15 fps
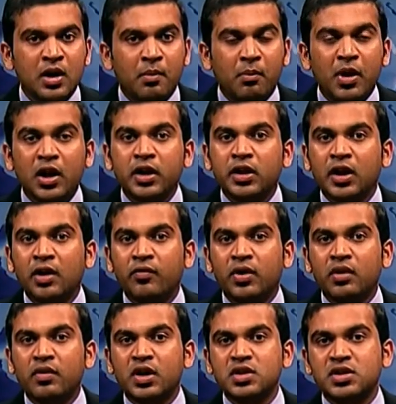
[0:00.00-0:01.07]
மேலதிக
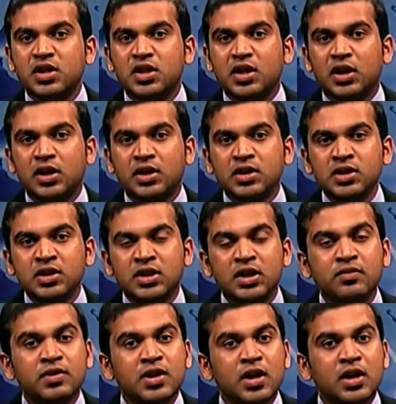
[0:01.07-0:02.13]
விரிவான செய்திகளுக்கு
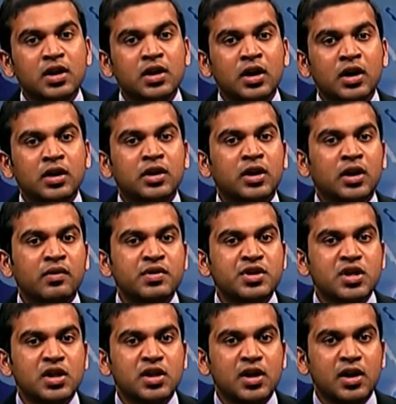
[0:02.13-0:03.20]
சிபிஐயின் இன்று இரவு
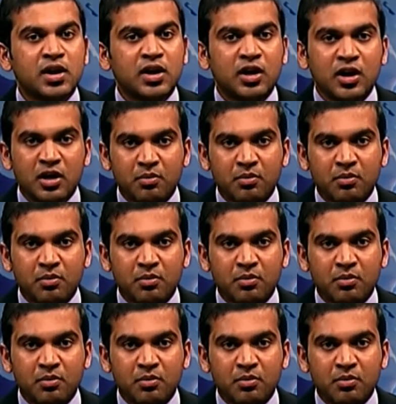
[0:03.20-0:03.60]
செய்தி அறிக்கையை